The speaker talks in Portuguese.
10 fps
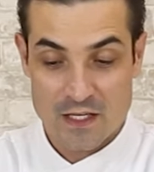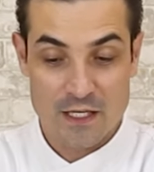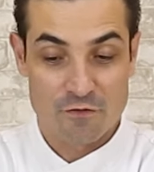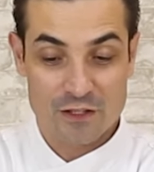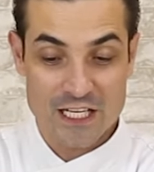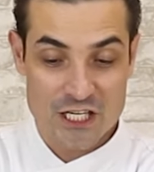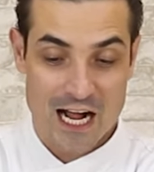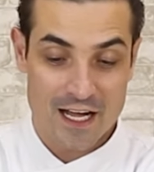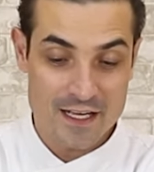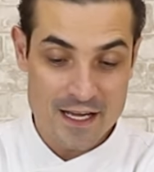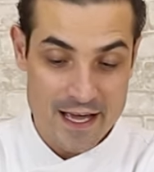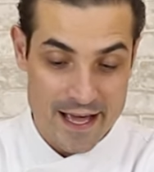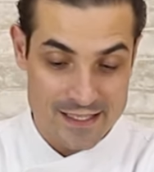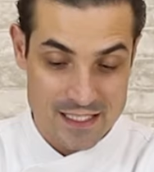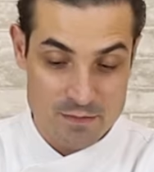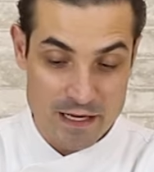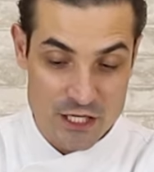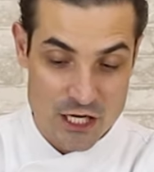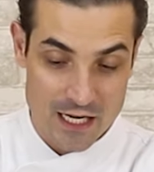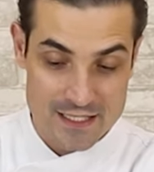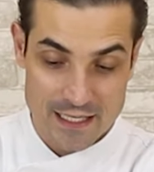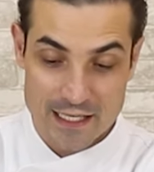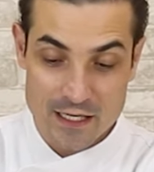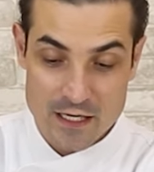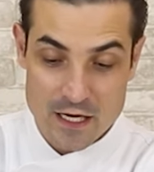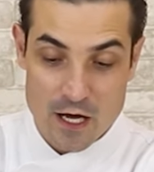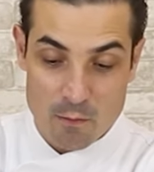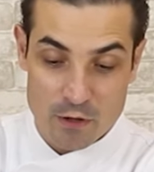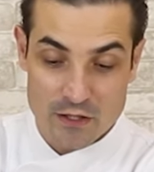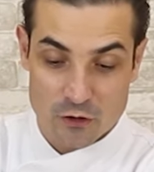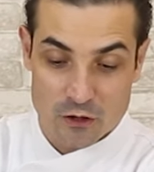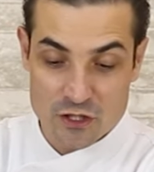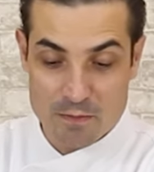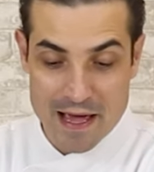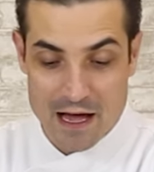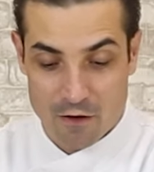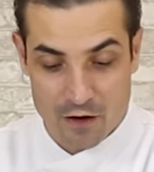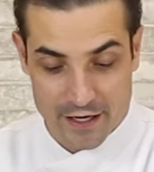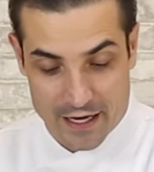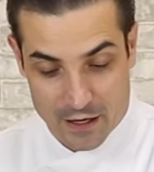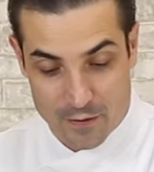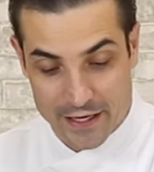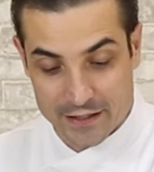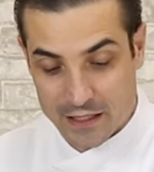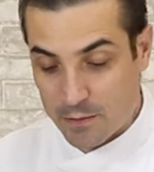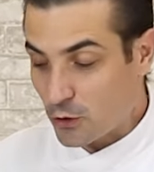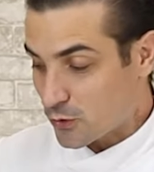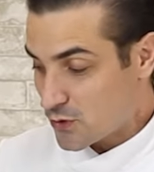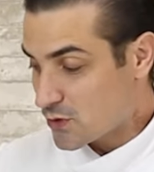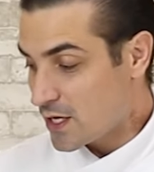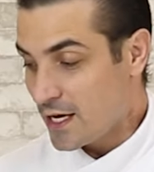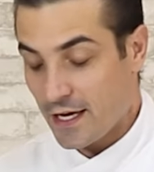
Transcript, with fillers: e vou deixar essas berinjelas aqui por em torno de meia hora a 40 minutos.